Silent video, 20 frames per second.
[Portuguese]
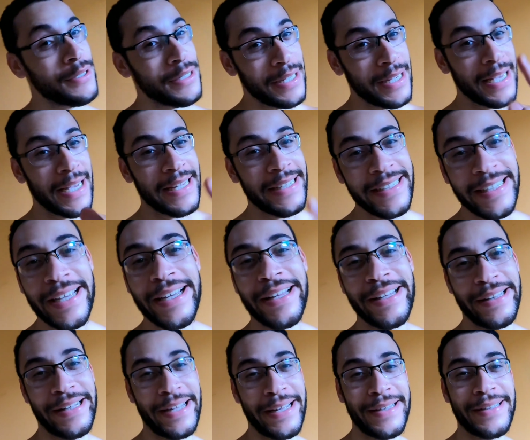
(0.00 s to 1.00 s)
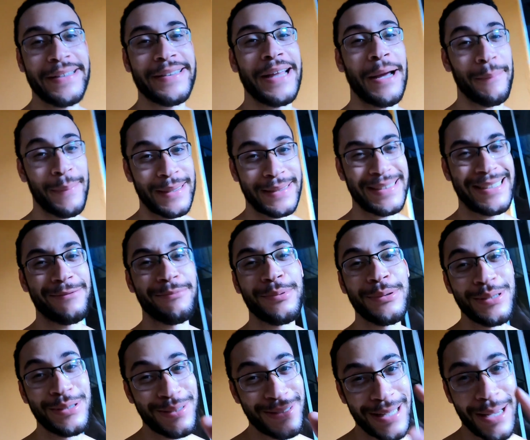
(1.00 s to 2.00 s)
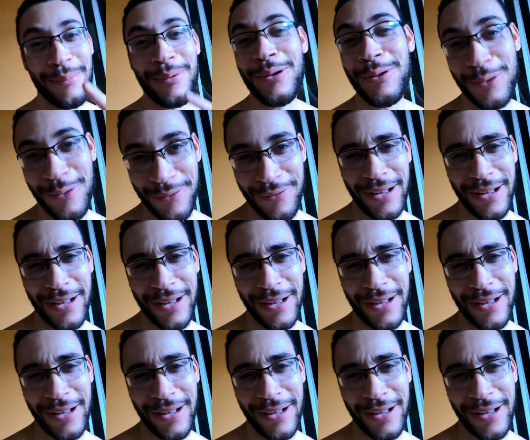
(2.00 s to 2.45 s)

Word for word: Quem aí, né, tá passando por isso sabe o que eu tô